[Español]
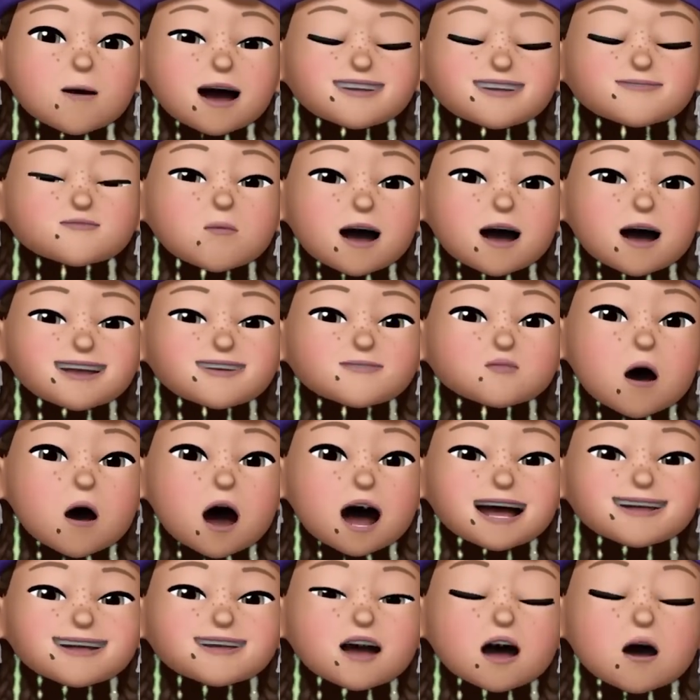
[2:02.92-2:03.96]
son
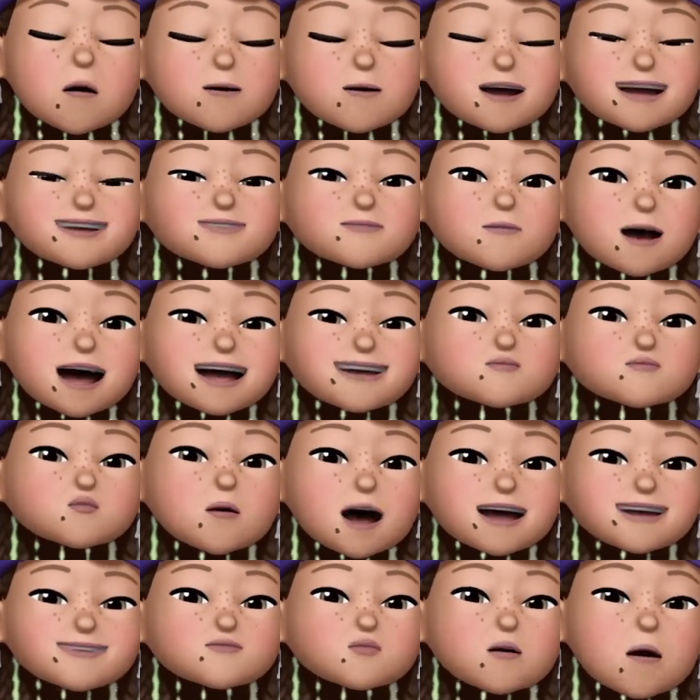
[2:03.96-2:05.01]
36,
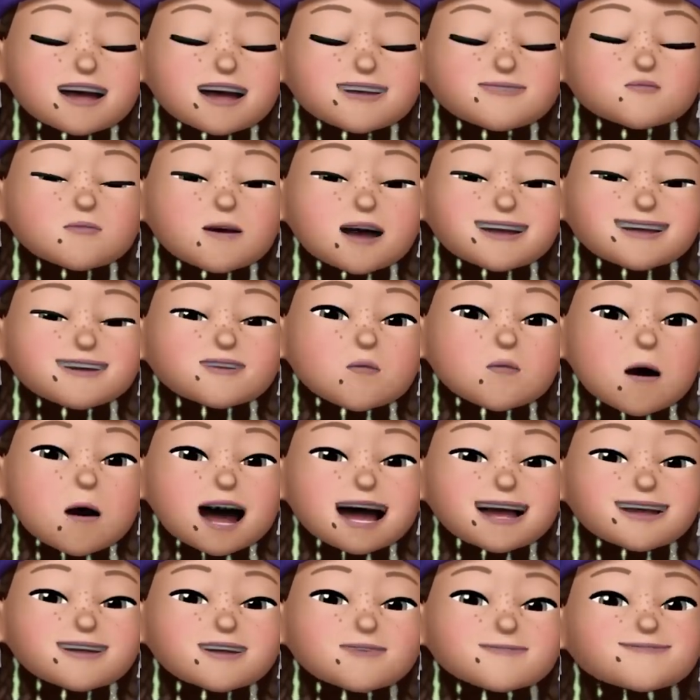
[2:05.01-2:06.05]
44,
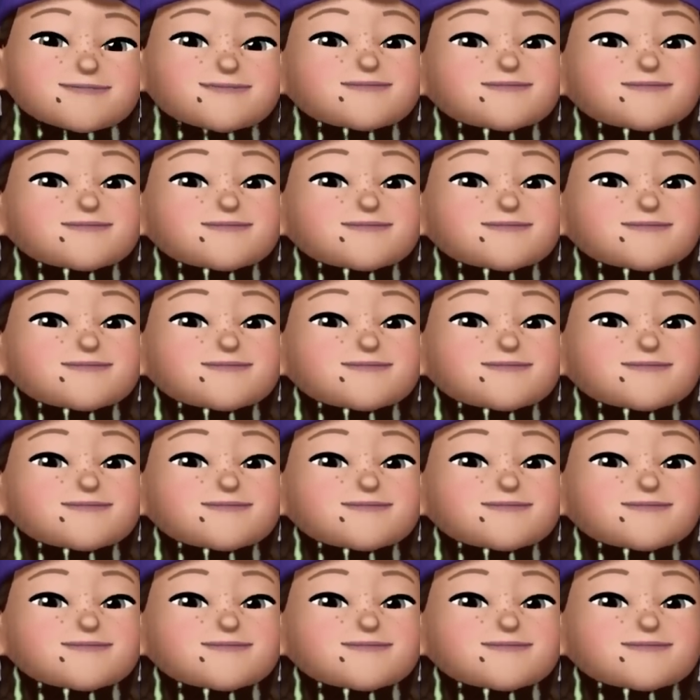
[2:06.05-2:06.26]
47.